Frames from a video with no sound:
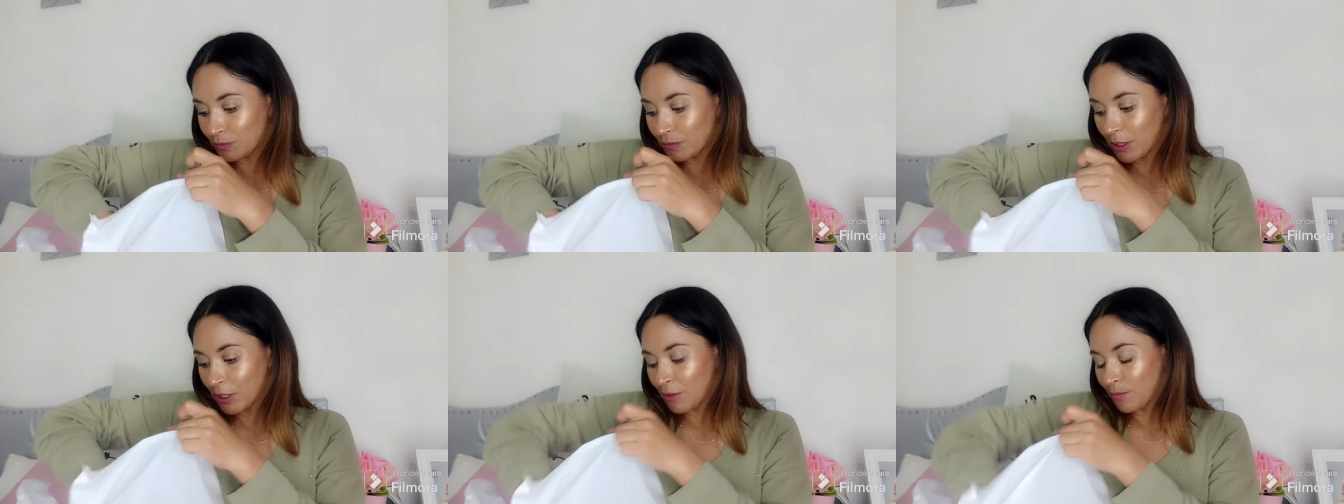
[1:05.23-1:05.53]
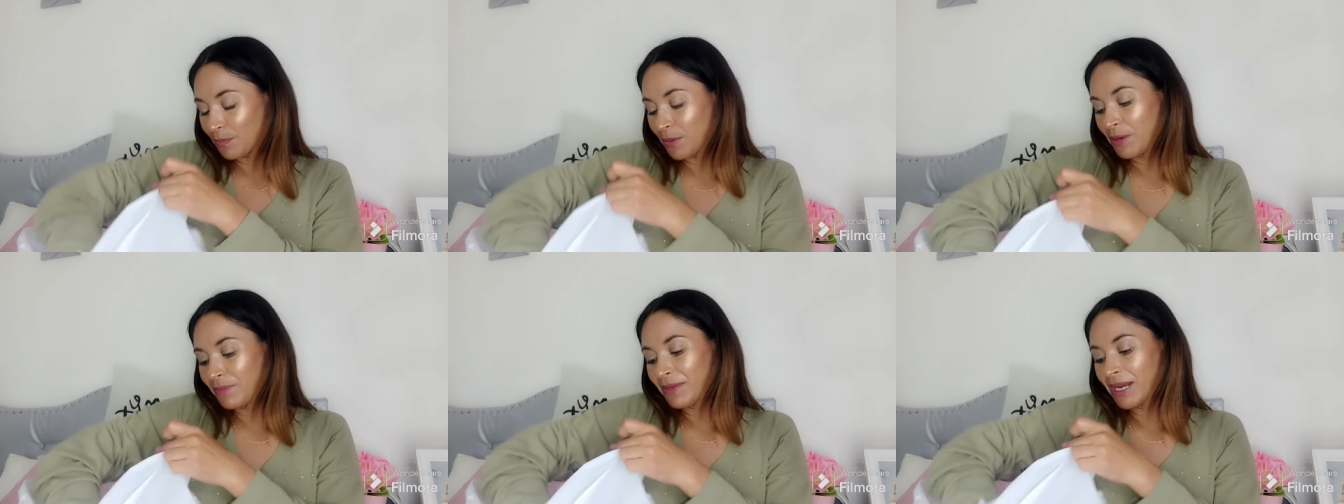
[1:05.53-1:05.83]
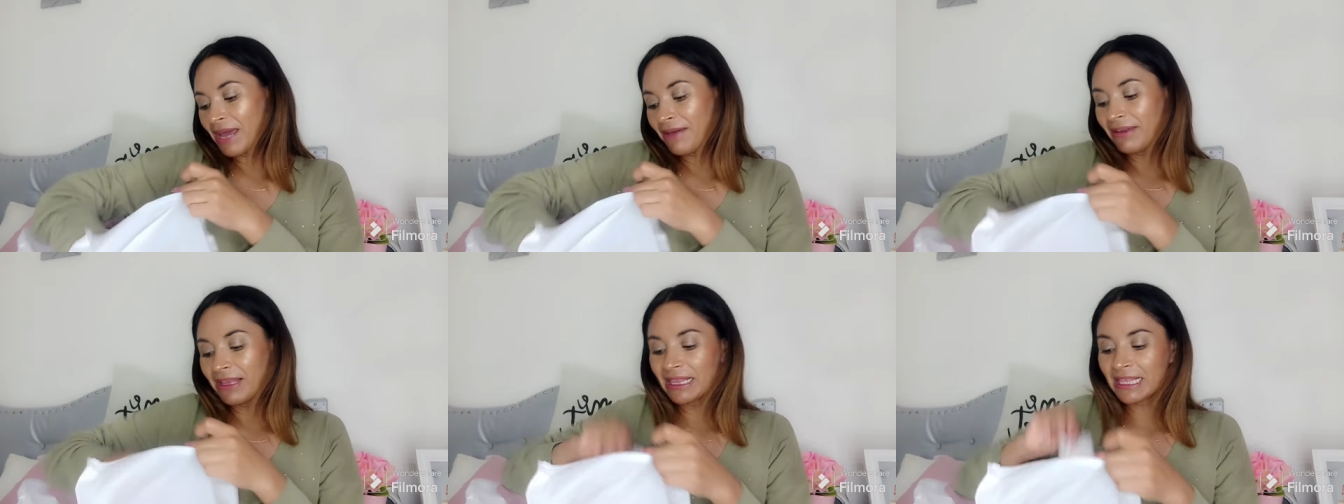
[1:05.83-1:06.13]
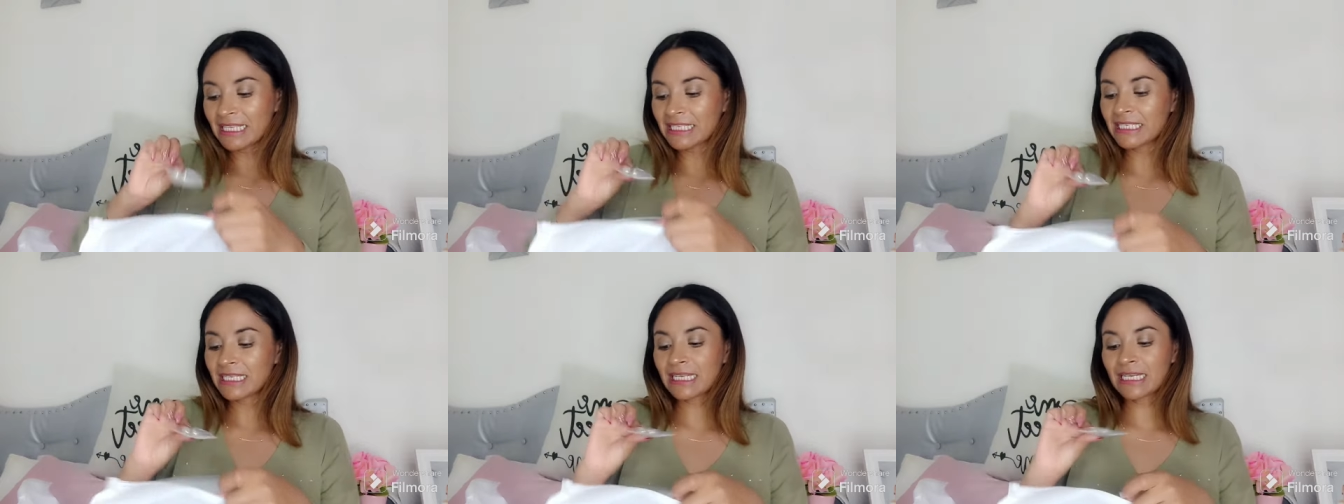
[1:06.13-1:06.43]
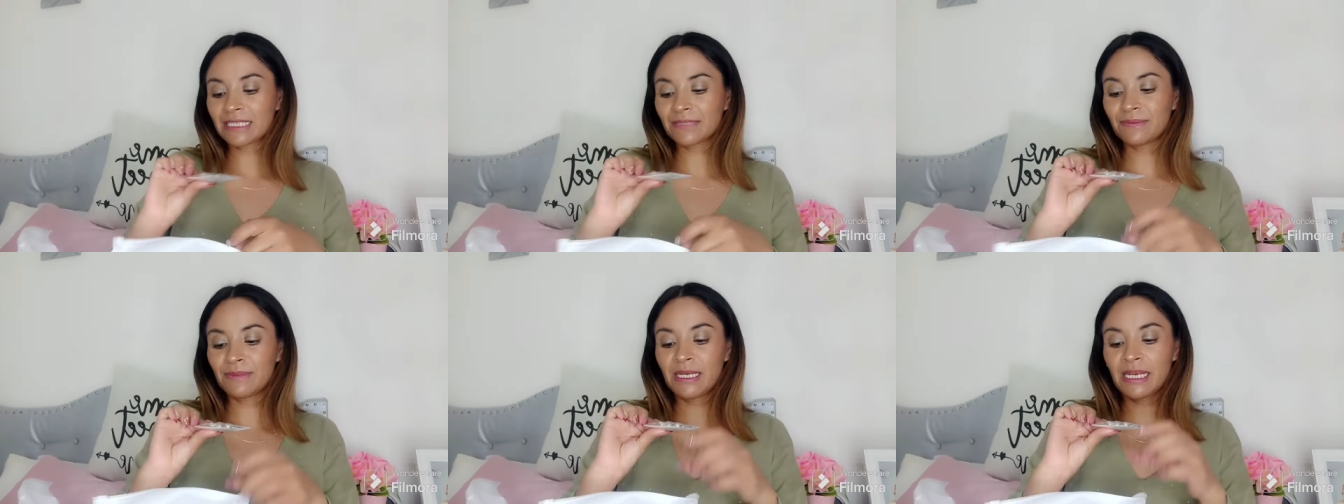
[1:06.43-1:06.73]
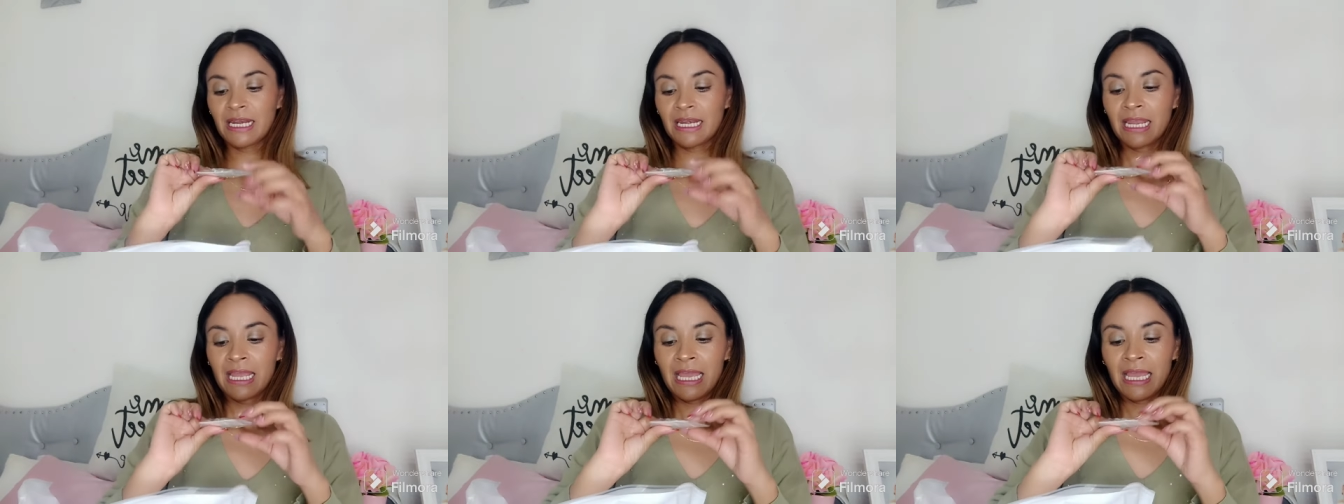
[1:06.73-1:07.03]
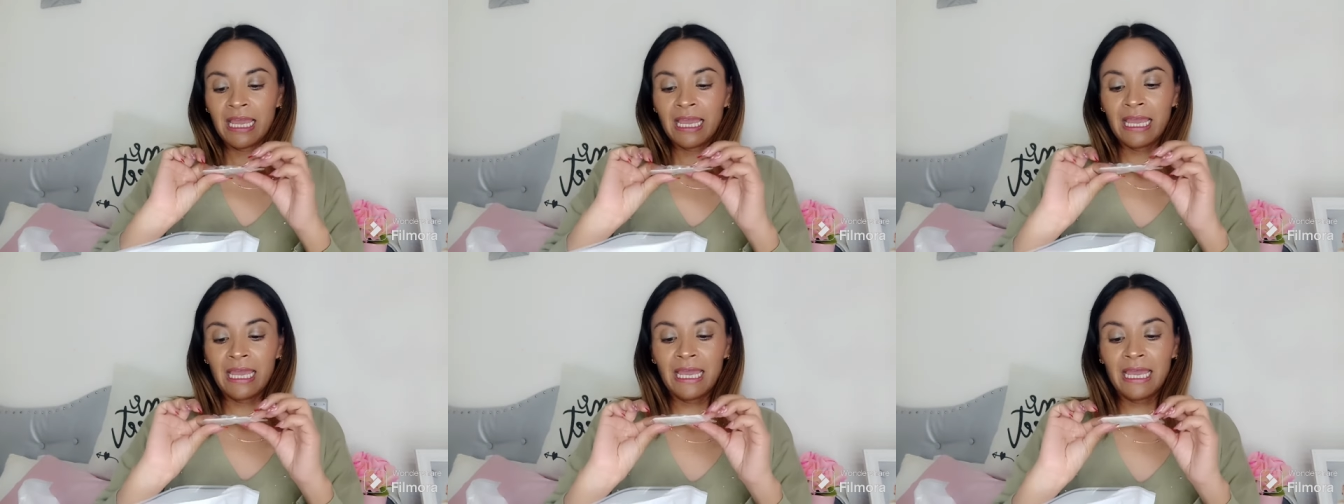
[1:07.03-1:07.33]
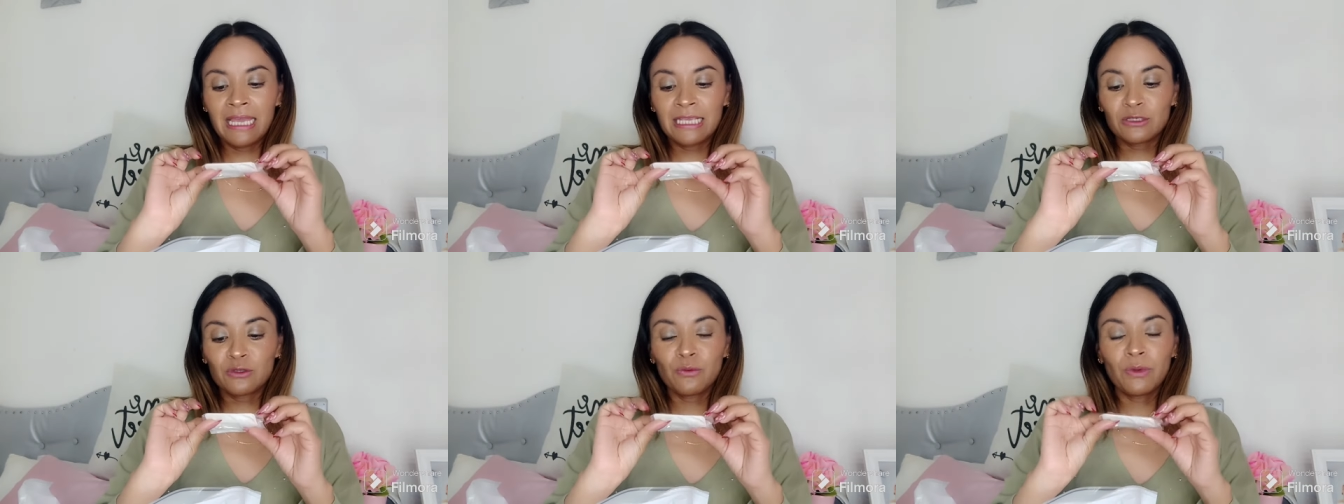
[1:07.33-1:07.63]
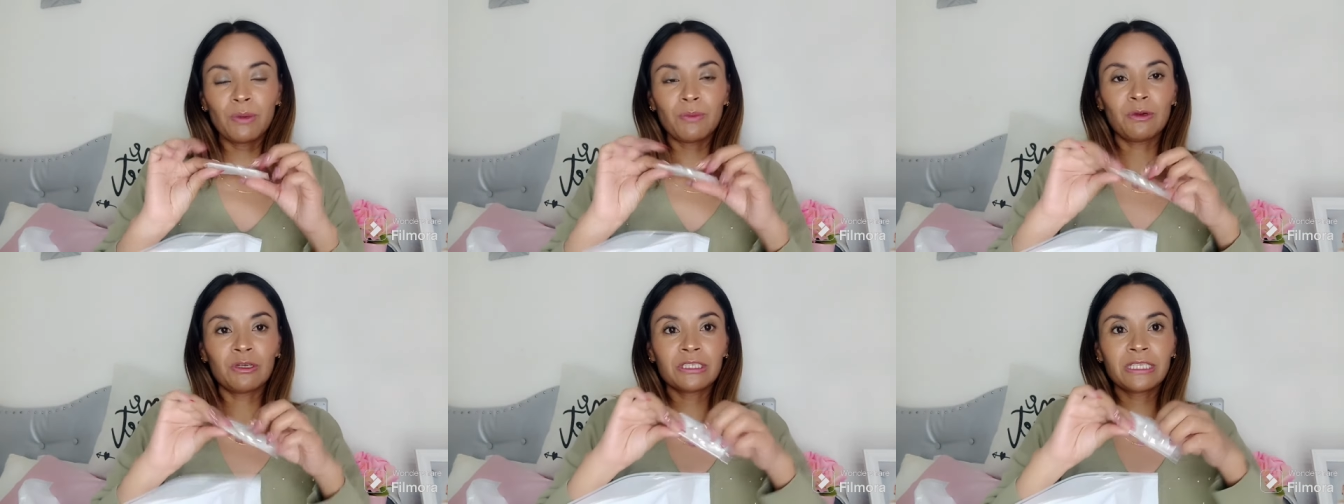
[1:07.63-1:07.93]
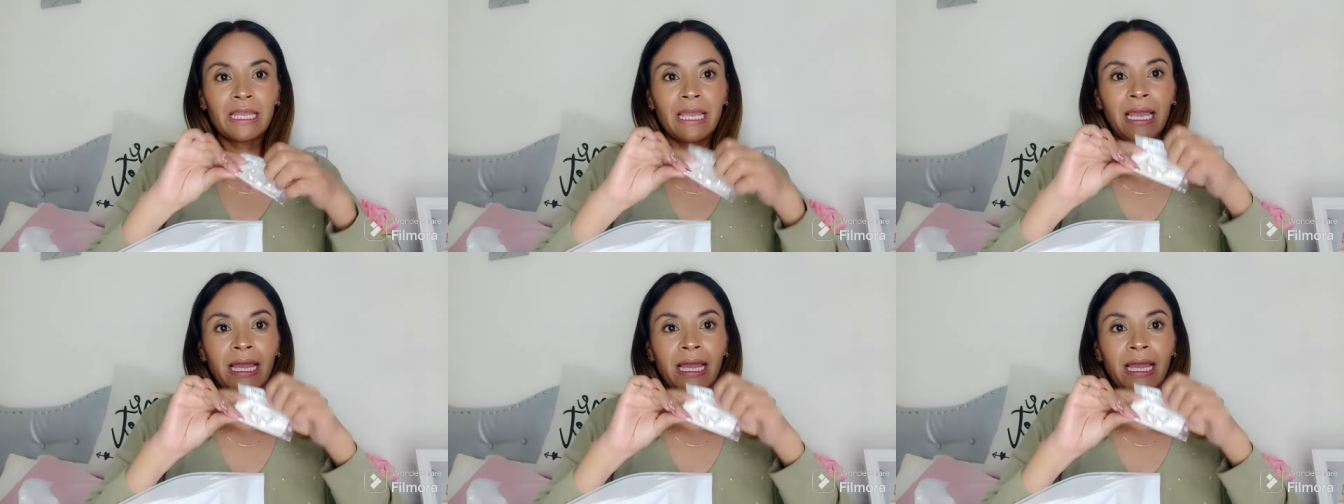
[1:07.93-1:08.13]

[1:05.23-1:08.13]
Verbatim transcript: Bueno, primeramente, chicas, miren, estuvimos